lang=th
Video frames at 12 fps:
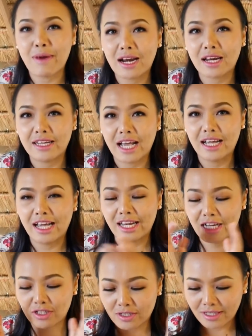ยมากเลยนะ อัน
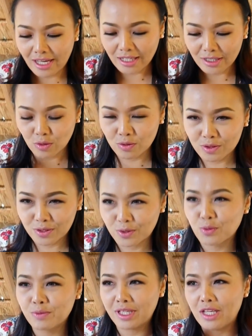นี้เราจะนั่งตรง
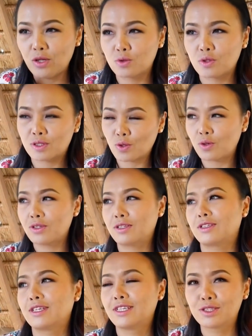ซุ้มที่อยู่ต้
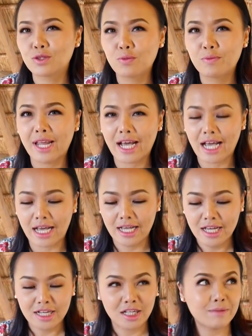นๆ ซุ้มนะคะ
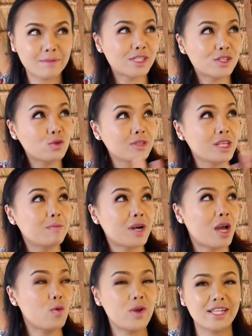ก็จะเป็นซุ้มที่ p
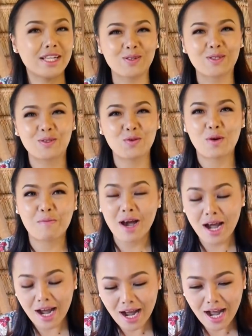r i v a t ส่วนตัว
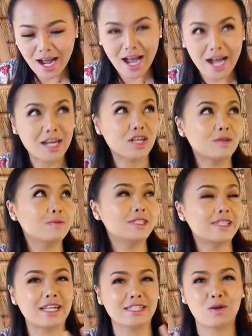มาก แล้วก็มี
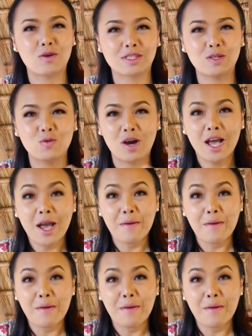แสงสลัวสลัว